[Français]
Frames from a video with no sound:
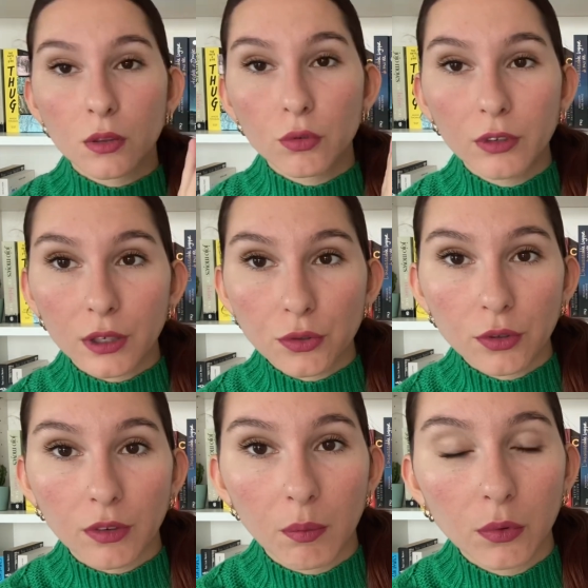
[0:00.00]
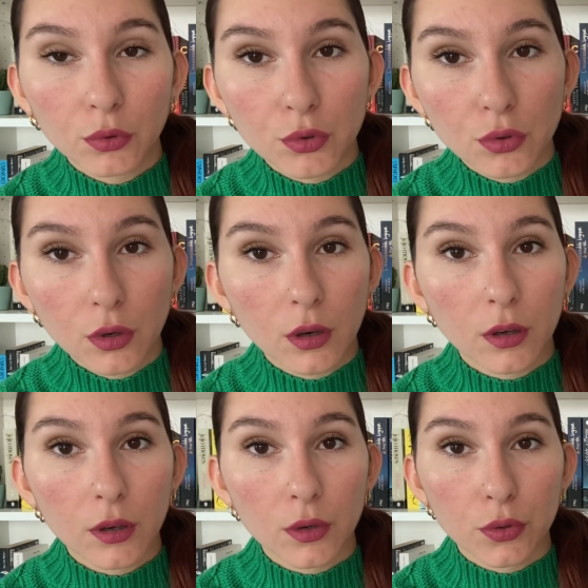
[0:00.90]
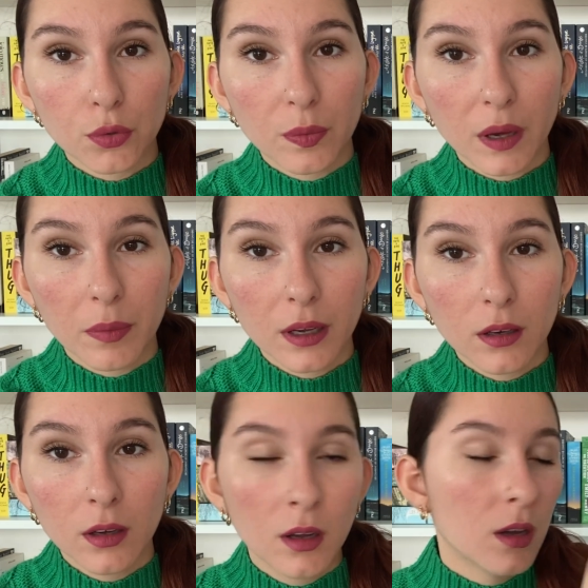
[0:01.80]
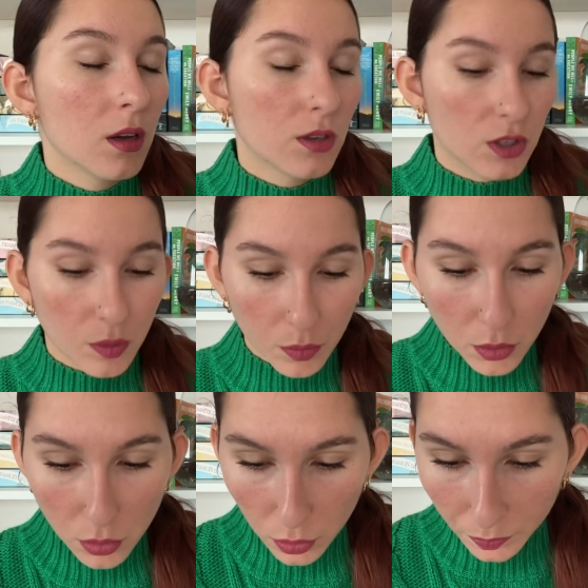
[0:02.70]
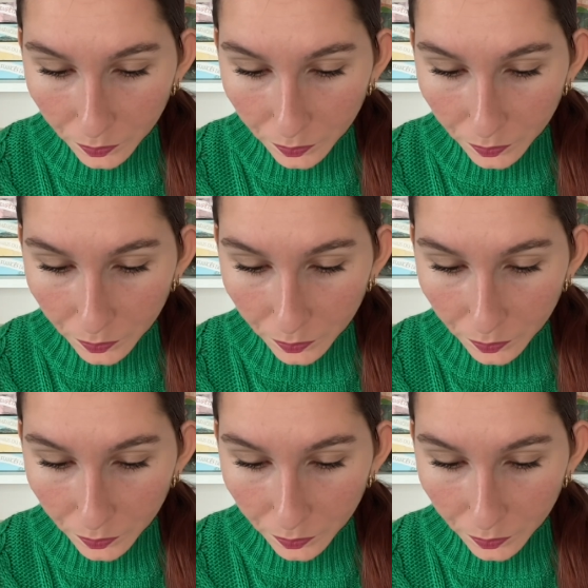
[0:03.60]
couverture vraiment toujours euh, super belle. J'aime beaucoup.